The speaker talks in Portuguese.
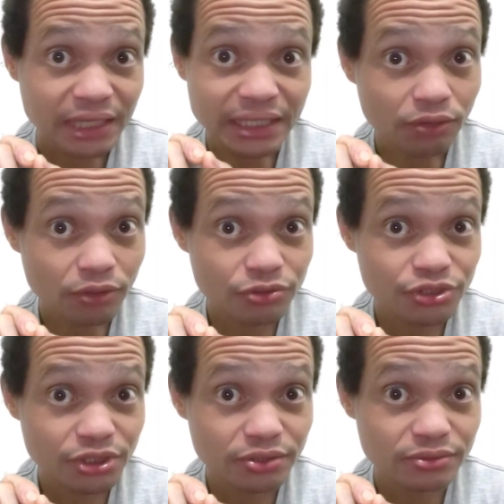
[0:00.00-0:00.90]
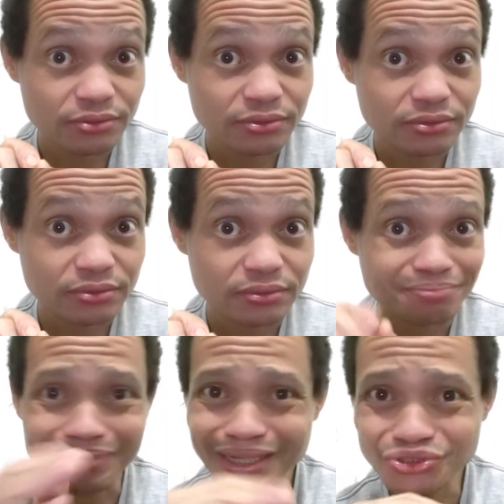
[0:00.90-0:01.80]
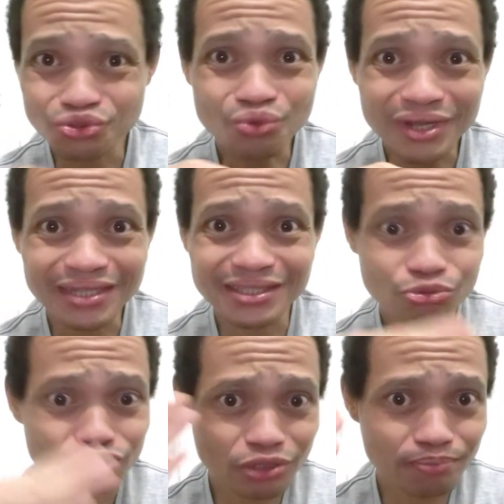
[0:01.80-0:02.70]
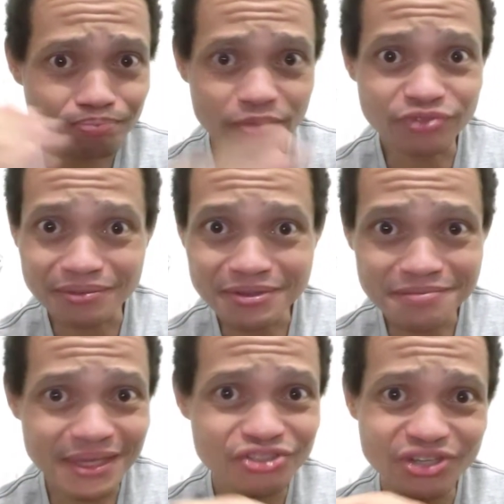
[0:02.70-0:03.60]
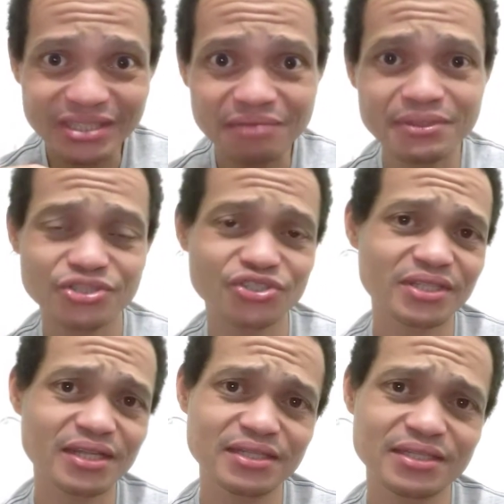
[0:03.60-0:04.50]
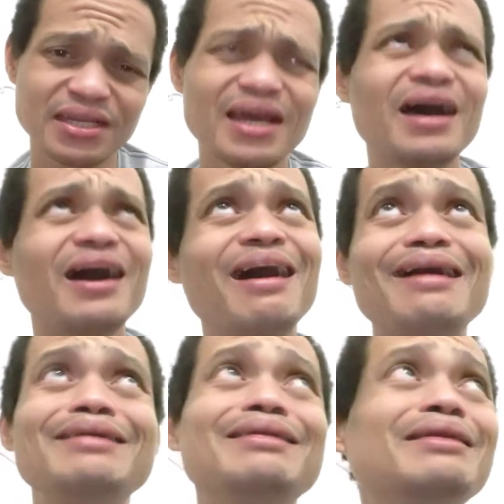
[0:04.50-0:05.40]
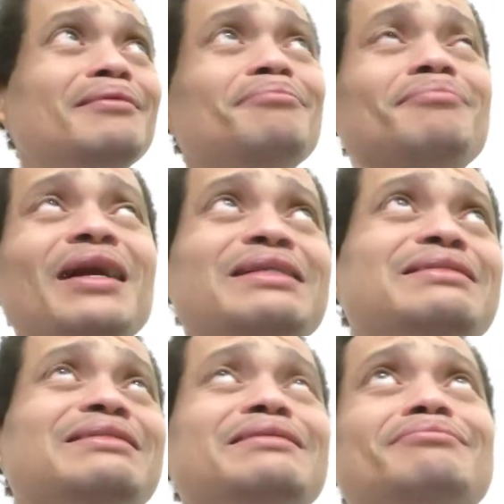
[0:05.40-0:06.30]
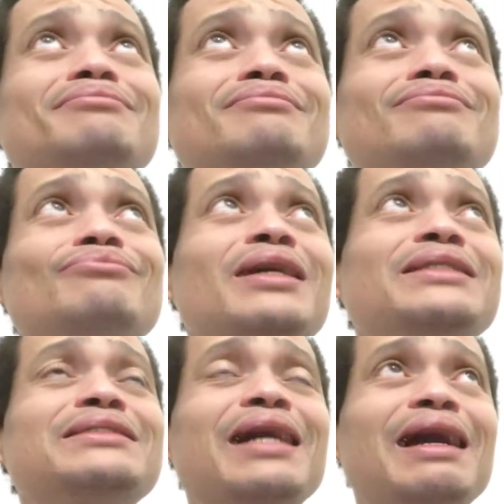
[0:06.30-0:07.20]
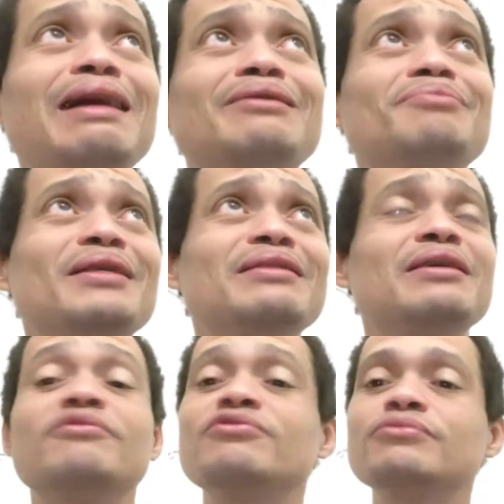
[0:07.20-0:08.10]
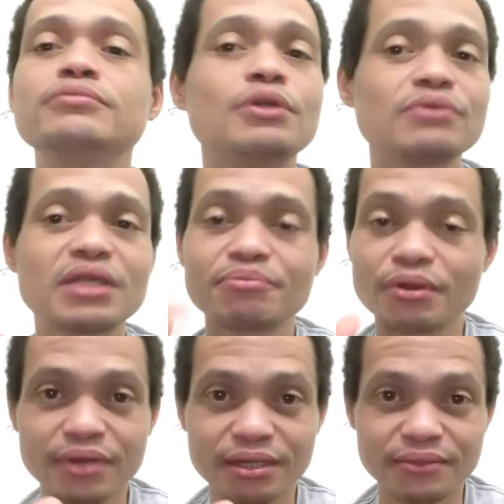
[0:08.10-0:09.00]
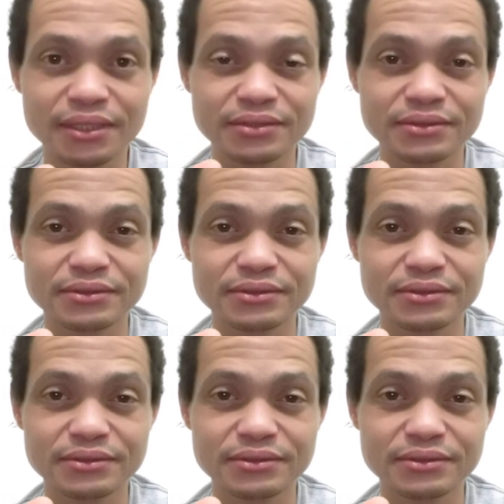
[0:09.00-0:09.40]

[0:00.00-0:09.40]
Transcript: Cai na hora o dinheiro. Passou o cartão dele pro fim, imediatamente já tá ali. Ai, paga-se mais caro para ter. Não tem problema.